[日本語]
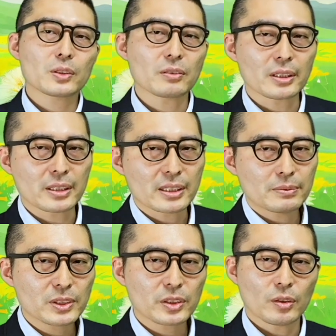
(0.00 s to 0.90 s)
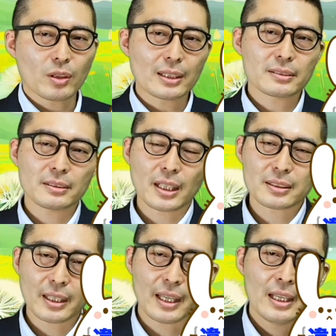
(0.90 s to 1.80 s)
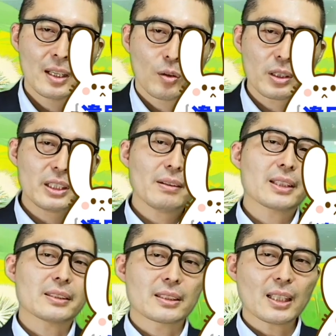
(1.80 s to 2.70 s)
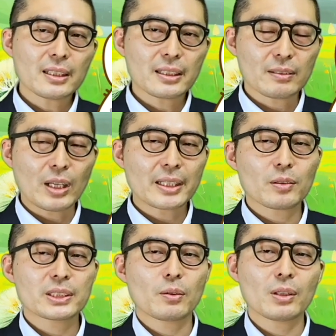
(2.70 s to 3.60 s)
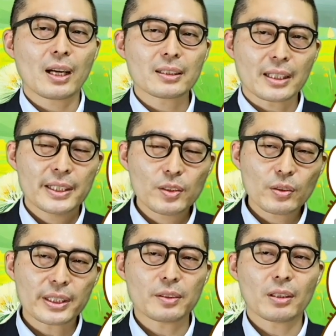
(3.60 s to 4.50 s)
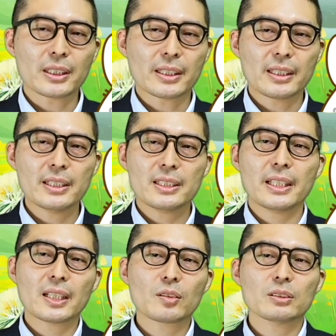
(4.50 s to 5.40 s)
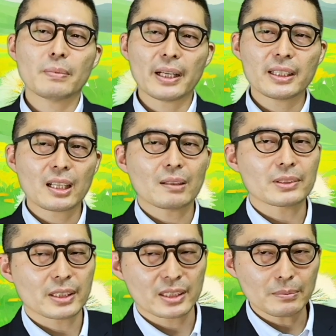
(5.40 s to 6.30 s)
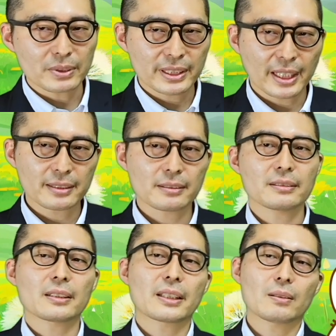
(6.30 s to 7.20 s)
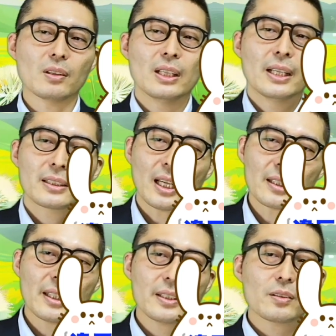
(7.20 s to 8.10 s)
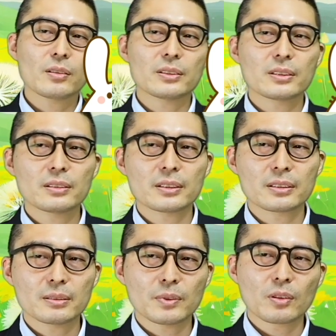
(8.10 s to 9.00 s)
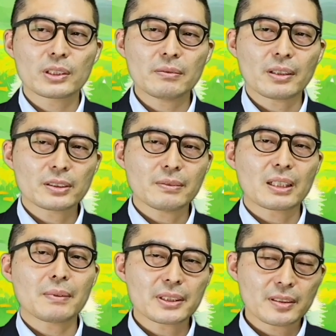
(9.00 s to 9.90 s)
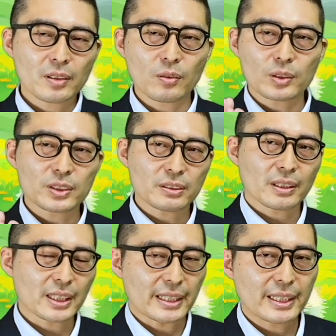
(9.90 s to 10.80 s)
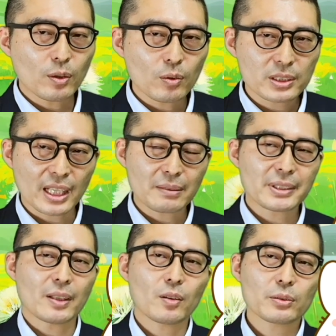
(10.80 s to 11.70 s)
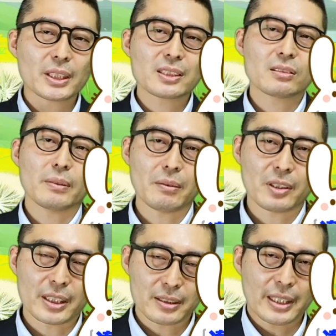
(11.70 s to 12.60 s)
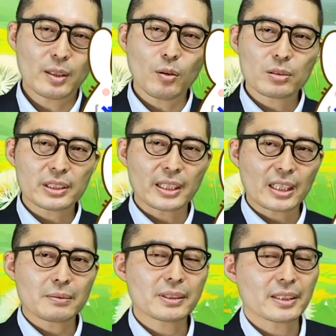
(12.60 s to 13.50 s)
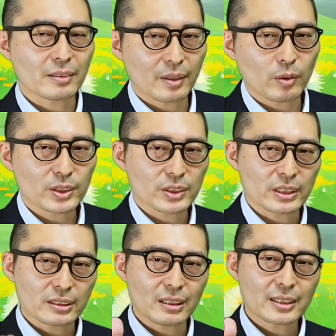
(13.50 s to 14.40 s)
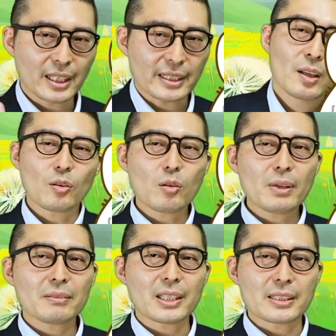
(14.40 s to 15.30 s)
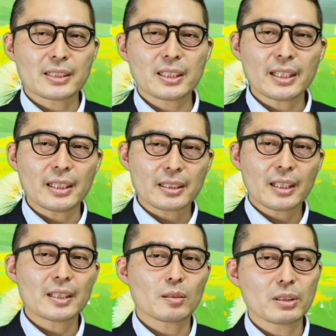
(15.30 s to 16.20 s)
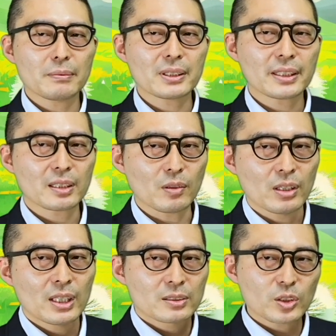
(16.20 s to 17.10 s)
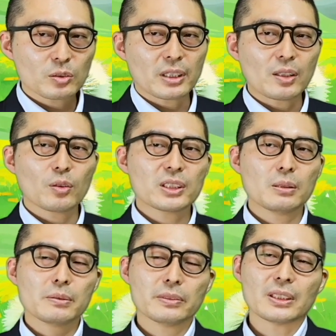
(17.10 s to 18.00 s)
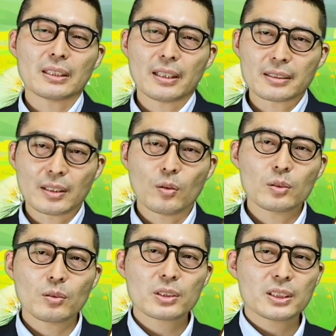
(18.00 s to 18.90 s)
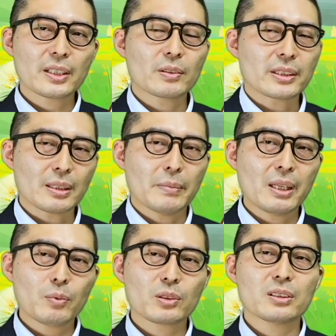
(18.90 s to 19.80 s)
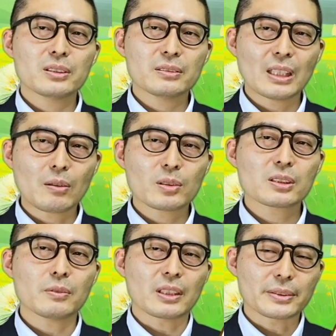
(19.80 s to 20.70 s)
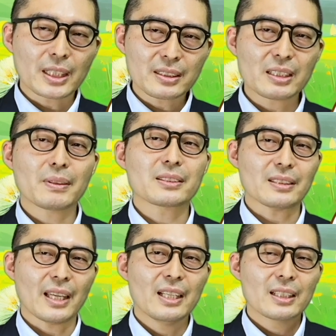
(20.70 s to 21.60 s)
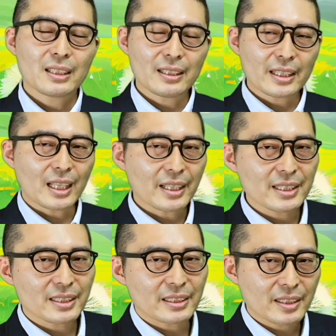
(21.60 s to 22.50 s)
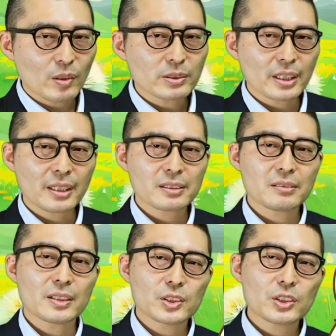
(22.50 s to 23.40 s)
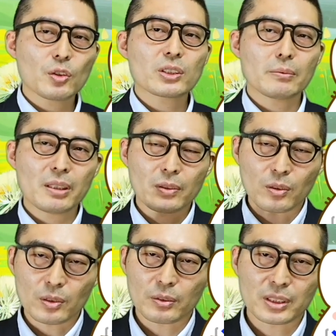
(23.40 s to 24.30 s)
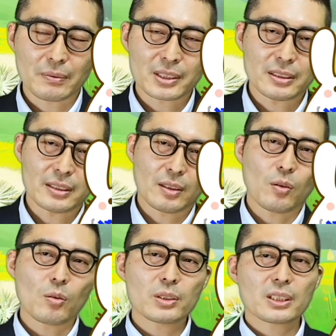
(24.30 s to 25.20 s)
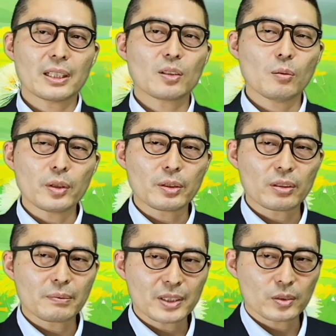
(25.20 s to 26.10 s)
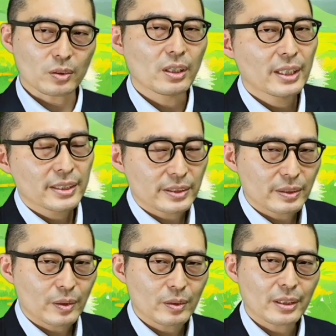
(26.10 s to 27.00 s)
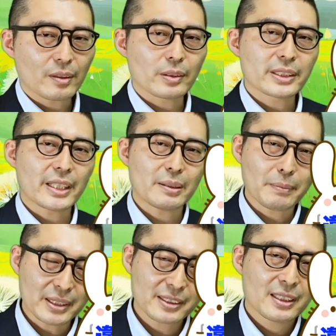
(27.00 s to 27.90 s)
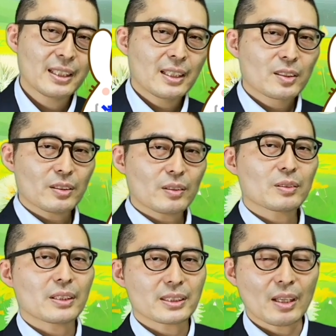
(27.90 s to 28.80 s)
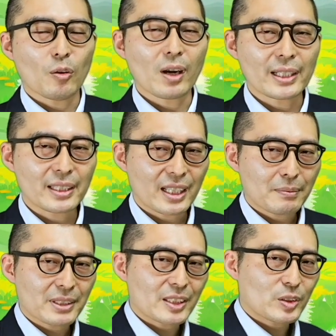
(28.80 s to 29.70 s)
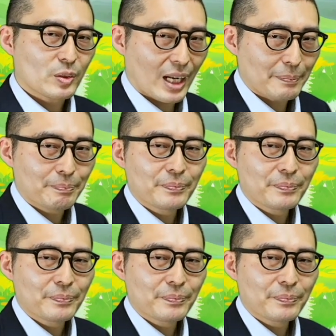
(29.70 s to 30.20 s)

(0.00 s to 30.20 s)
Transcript: いうのはですね、事務所に保管するやつで、これにはですね、さっき該当してこなかった非常勤とかですね、臨時で雇う場合なんかもですね、全部記載するんですけども、宅建業に従事する者には含まれませんので、ご注意ください。イコールじゃありません。この2つのメンバーですね、イコールにはなりませんのでご注意ください。ここまではですね、試験には出ないと思いますけども、ちょっとややこしい部分なんでですね、混同しないようにですね、名簿という名の付くものが2つありますので、それで、宅建試験でよく出てくるのは重要者名簿のポイントですね。ここをしっかりと覚えておきましょうということでございます。ということですね、お分かりいただけましたでしょうか